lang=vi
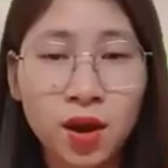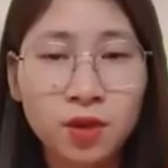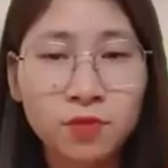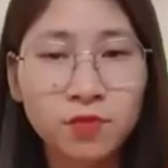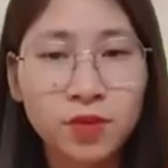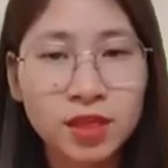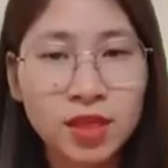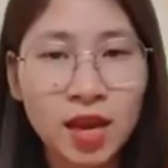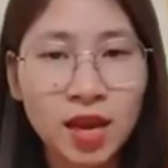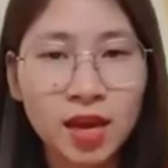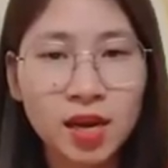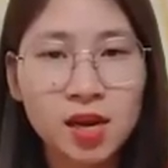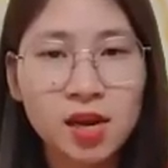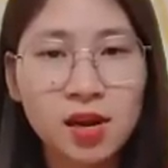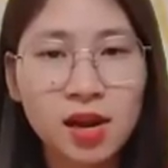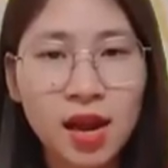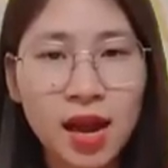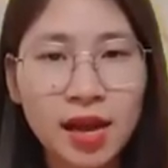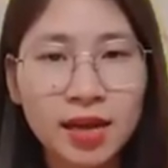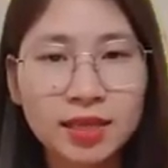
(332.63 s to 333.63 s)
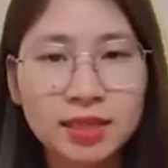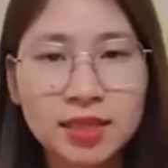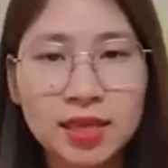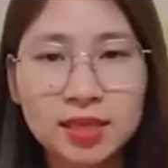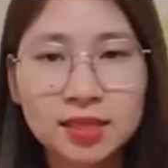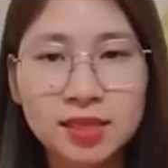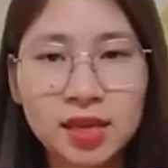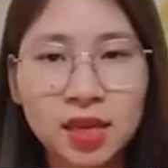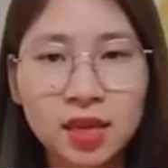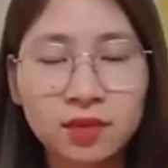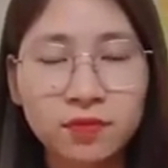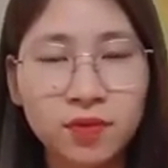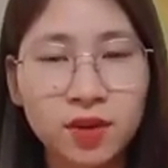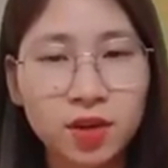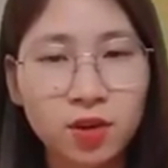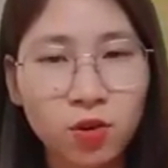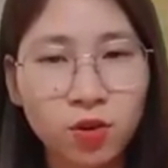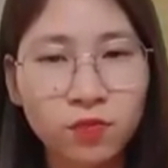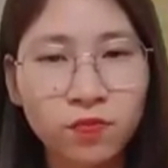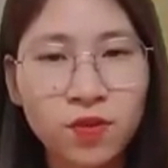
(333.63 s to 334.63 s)
Vì thế đừng ngại chia sẻ
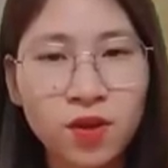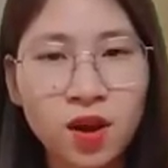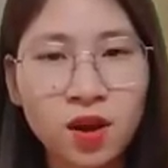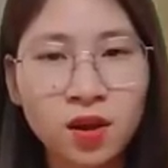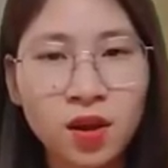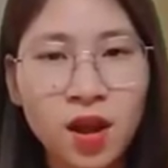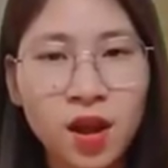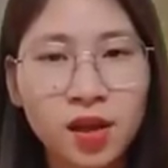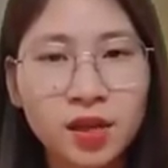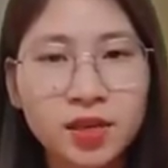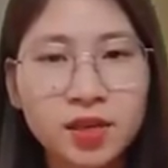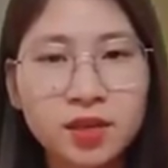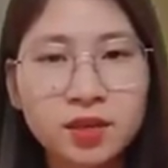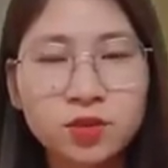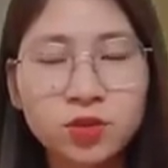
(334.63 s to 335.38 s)
với đối phương những